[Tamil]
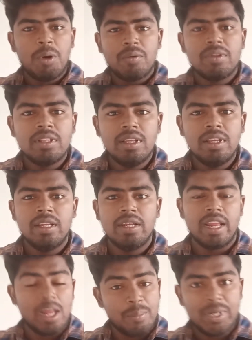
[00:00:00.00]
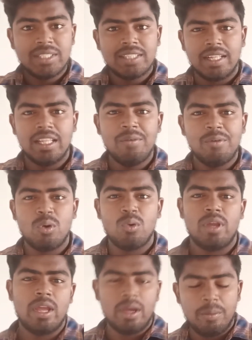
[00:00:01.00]
இப்போ வந்து நிறையா பேருக்கு சந்தேகம்
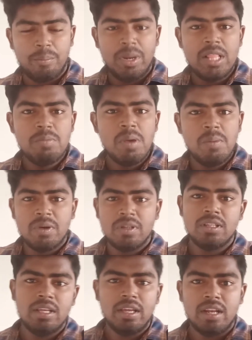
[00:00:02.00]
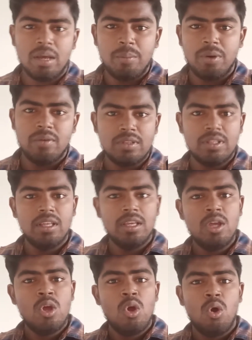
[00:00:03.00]
வரும் லிம்பிங் வந்து நம்ம வந்து
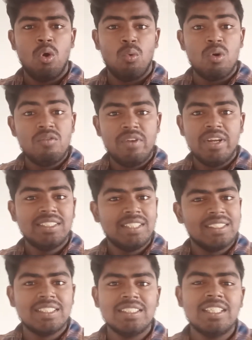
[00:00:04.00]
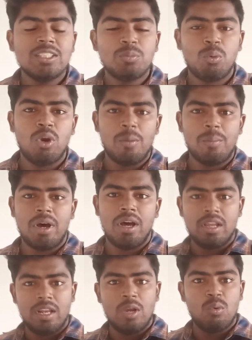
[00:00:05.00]
ஒன் ஃபீட் சிக்ஸ் இன்ச்சஸ் போடலாமா
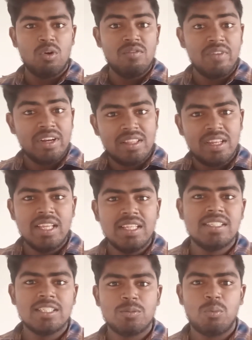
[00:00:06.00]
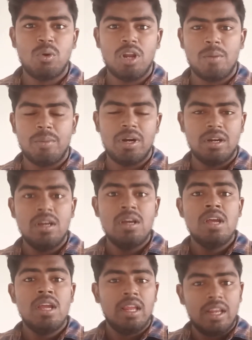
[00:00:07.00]
இல்லை ஒன் ஃபீட் த்ரீ இன்ச்சஸ் போடலாமா
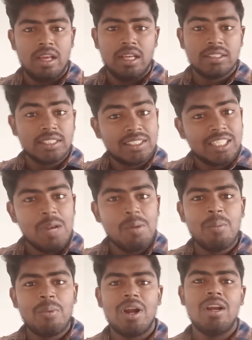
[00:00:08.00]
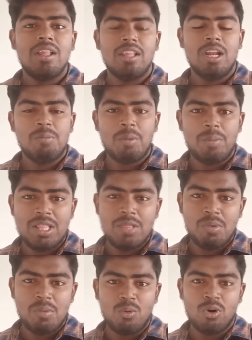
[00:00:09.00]
சிக்ஸ்டீன் ஓம் ராடில் தான் நம்ம
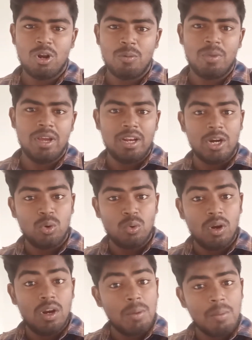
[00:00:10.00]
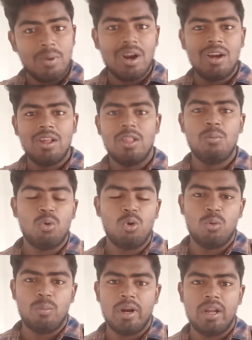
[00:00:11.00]
பிளிம்பிங் போடணுமா இல்லை டுவெல் ஓம் ராடில் தான்
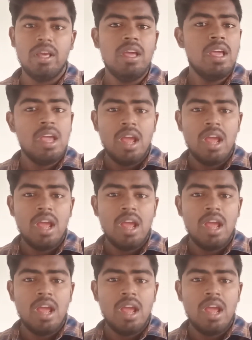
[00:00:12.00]
போடணுமானு